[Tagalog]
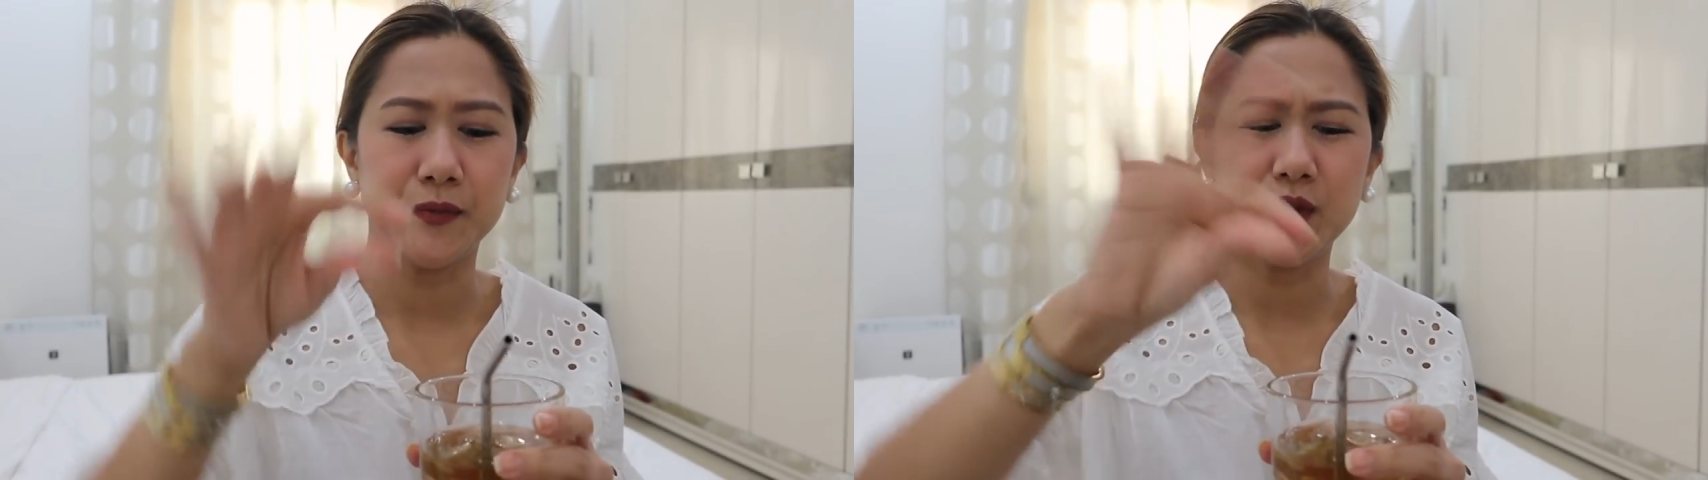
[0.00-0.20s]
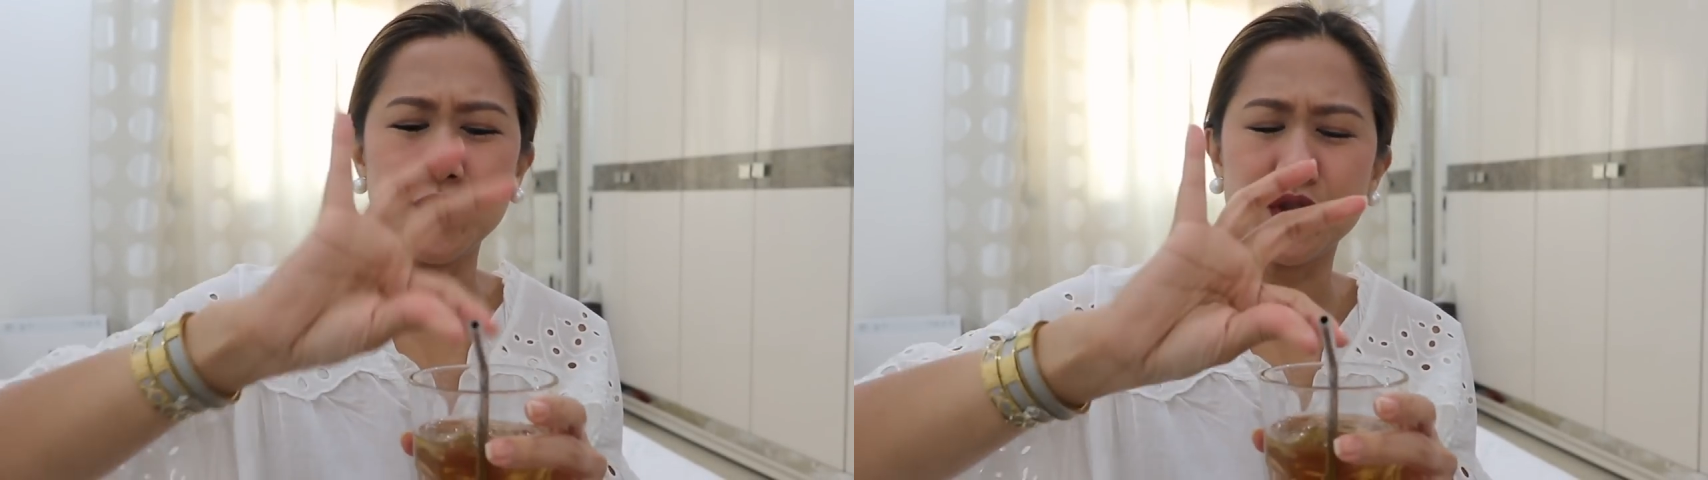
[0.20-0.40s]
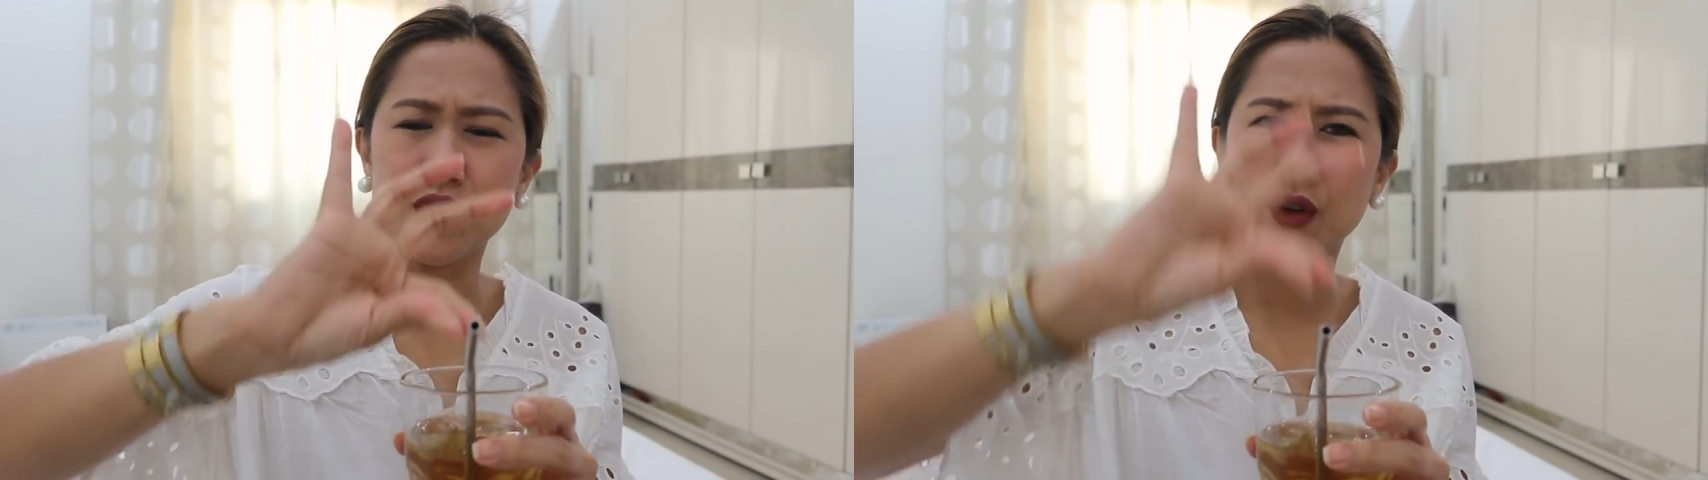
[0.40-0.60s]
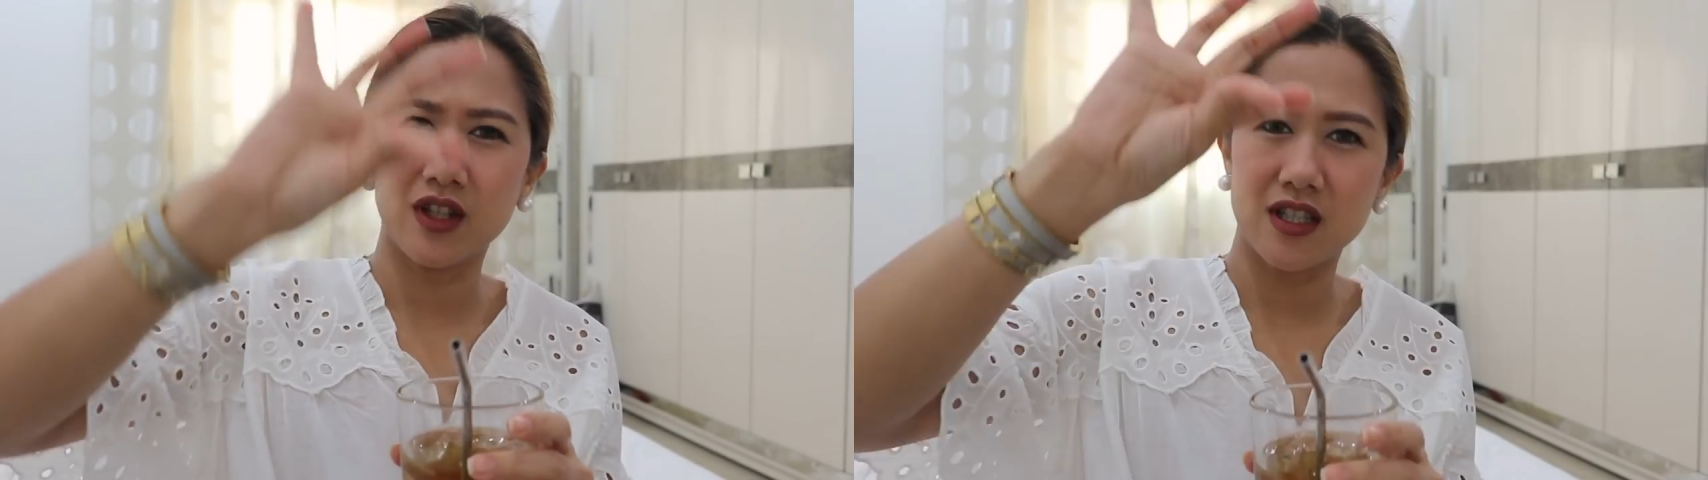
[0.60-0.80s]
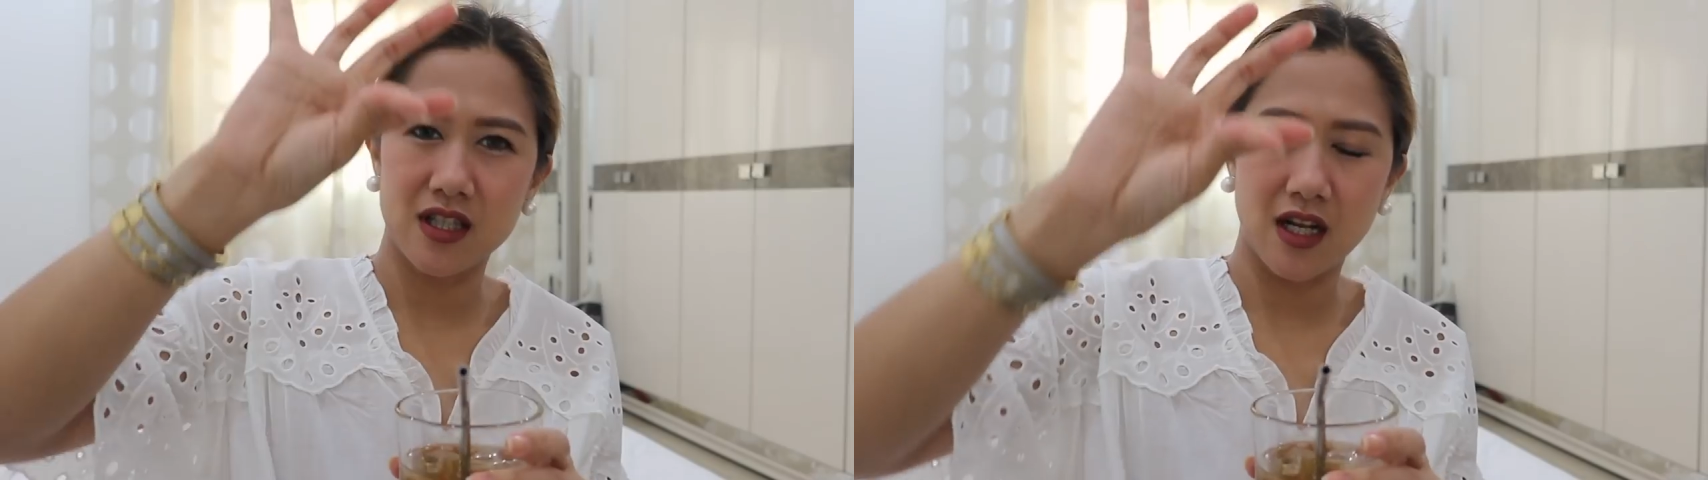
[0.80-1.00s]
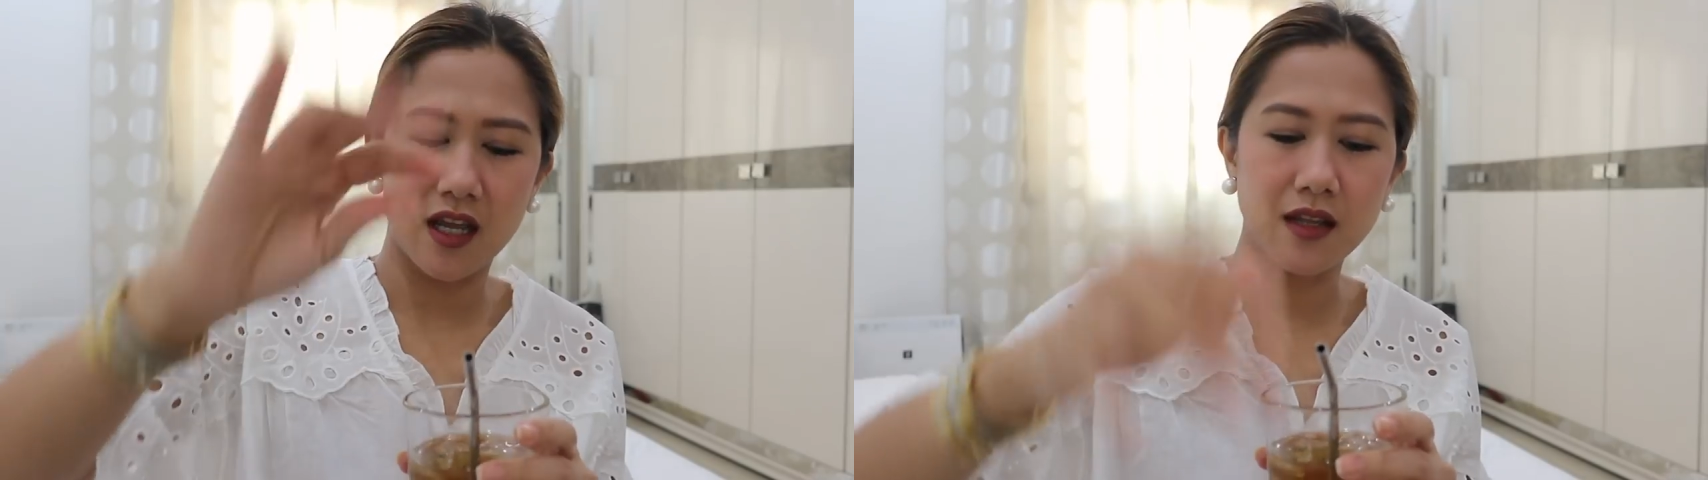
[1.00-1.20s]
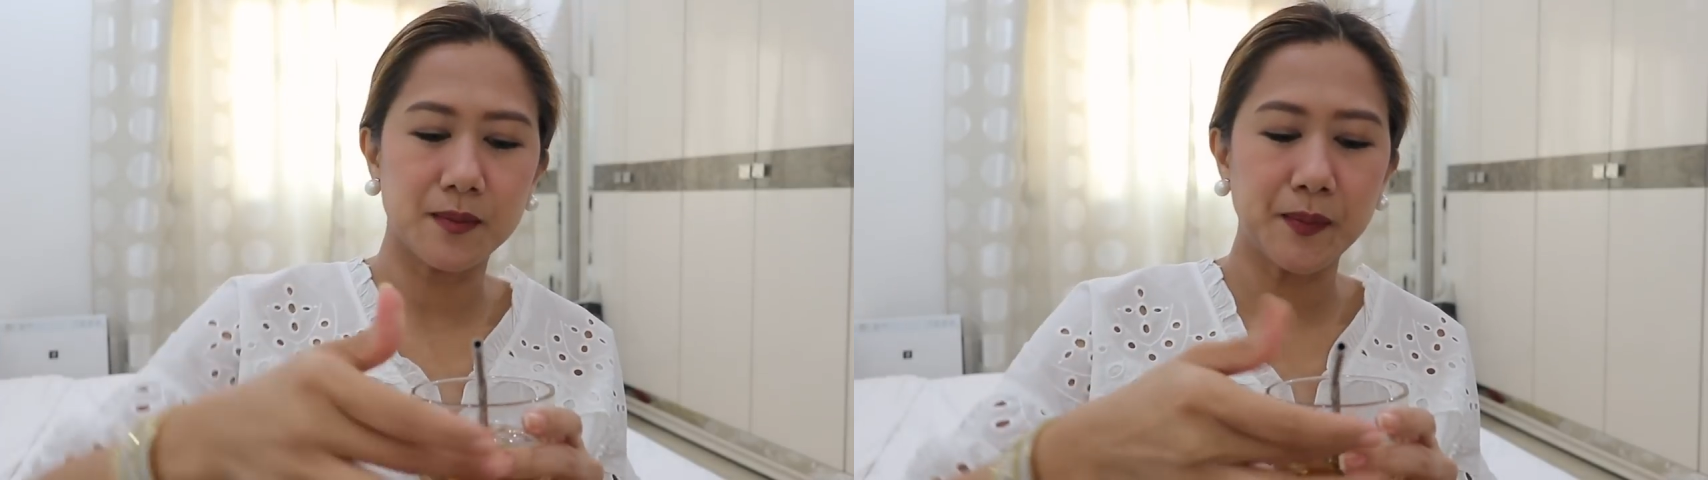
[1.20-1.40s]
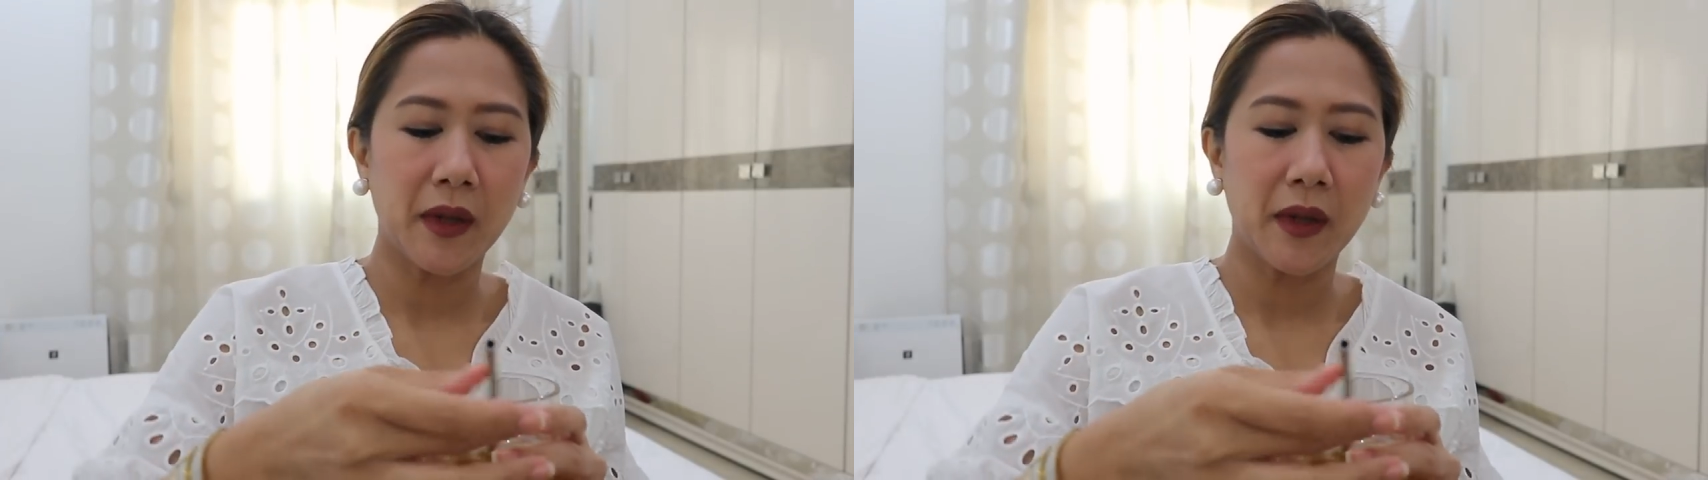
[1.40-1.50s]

yung straw na straight.